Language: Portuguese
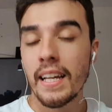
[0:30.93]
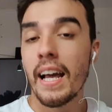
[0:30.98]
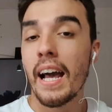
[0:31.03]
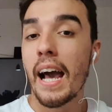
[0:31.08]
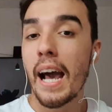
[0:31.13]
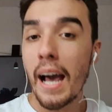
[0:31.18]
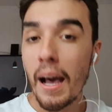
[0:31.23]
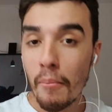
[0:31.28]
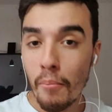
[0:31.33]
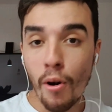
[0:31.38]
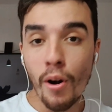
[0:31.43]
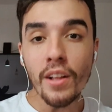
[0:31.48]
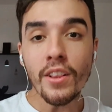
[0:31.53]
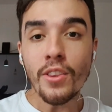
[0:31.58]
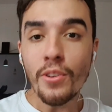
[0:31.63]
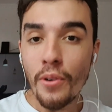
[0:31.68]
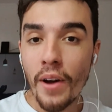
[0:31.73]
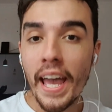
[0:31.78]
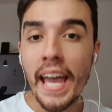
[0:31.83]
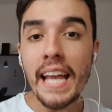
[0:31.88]
A
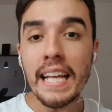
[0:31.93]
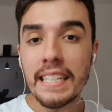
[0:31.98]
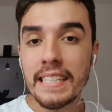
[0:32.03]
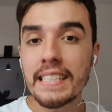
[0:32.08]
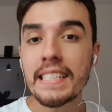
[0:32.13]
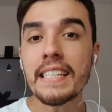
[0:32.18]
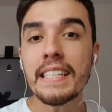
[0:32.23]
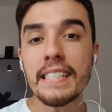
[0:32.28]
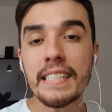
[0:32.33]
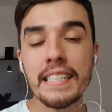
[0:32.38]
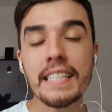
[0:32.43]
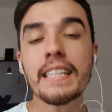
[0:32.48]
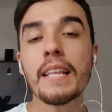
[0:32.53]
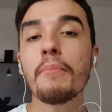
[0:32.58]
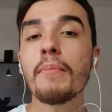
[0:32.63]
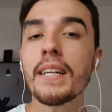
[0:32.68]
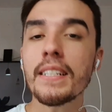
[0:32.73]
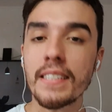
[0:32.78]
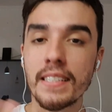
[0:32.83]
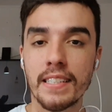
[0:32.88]
moto é esquisita,
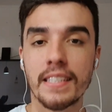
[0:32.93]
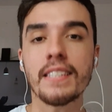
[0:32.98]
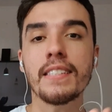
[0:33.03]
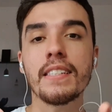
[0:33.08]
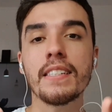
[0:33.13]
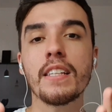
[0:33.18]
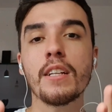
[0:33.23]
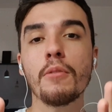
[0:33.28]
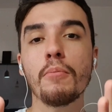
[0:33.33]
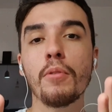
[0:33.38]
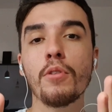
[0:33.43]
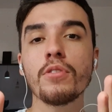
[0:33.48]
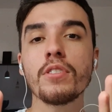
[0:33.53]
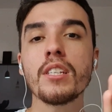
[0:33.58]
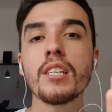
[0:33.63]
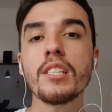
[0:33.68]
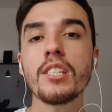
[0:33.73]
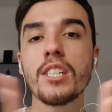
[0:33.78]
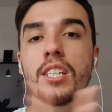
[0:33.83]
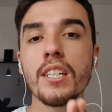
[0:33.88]
mas esquisita no bom
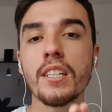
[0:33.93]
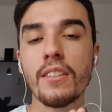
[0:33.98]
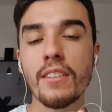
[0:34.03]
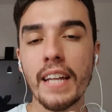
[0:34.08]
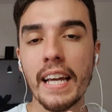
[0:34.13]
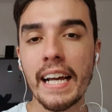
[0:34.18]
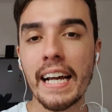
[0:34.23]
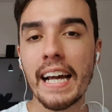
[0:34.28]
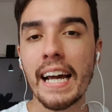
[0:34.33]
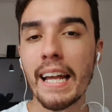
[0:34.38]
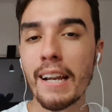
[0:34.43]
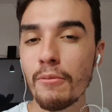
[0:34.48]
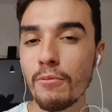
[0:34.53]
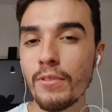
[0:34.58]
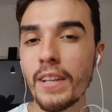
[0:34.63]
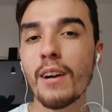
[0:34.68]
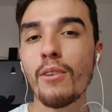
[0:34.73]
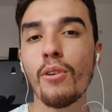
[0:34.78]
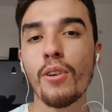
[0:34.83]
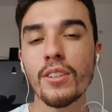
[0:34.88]
sentido, né, cara? O
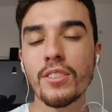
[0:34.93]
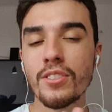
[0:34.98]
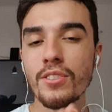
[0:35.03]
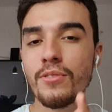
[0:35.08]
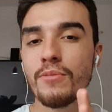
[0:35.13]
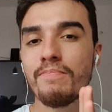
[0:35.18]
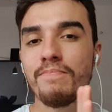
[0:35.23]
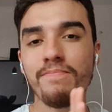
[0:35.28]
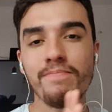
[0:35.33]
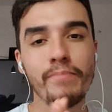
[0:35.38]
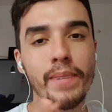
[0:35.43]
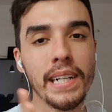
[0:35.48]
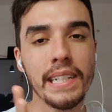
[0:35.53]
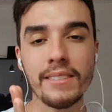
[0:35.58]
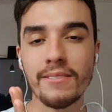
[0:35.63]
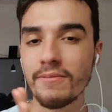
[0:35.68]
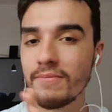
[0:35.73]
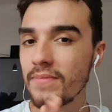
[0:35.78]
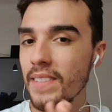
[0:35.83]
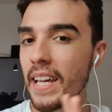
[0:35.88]
negócio,
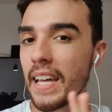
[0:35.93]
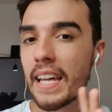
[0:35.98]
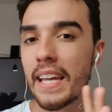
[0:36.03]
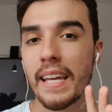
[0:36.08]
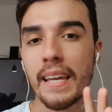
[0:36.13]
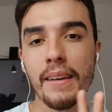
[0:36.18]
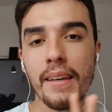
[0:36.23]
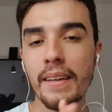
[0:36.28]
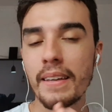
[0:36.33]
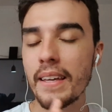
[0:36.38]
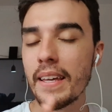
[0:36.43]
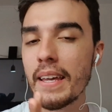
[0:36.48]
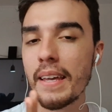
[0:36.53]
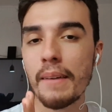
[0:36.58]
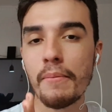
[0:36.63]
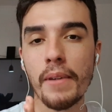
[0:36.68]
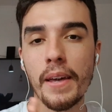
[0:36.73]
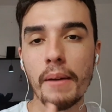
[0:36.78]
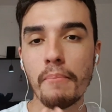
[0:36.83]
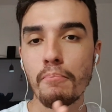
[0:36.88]
mano,
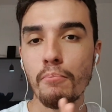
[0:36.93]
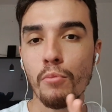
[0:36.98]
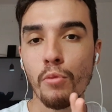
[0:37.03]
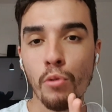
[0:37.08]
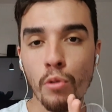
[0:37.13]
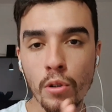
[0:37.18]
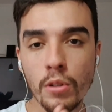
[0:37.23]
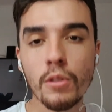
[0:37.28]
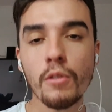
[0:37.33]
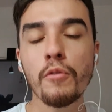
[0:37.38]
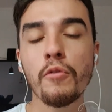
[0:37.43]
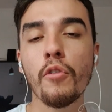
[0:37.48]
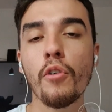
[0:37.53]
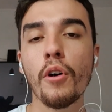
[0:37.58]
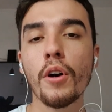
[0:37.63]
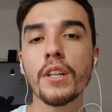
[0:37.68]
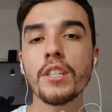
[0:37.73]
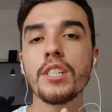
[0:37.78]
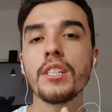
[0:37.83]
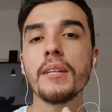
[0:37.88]
é, é, é muito
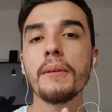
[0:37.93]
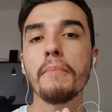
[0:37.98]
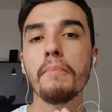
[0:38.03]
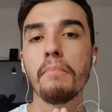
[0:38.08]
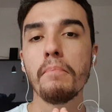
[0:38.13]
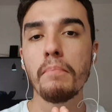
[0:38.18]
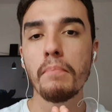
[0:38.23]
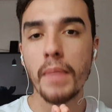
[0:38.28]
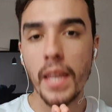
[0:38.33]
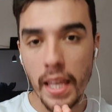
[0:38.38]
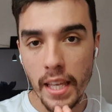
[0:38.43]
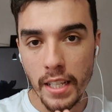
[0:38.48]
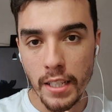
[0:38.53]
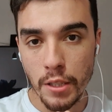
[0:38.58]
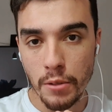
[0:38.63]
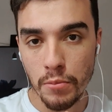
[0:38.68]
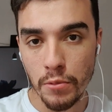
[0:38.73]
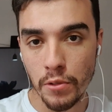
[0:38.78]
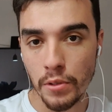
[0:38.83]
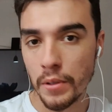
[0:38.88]
forte
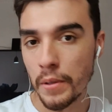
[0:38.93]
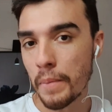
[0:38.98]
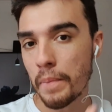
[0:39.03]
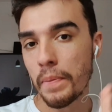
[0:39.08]
mesmo.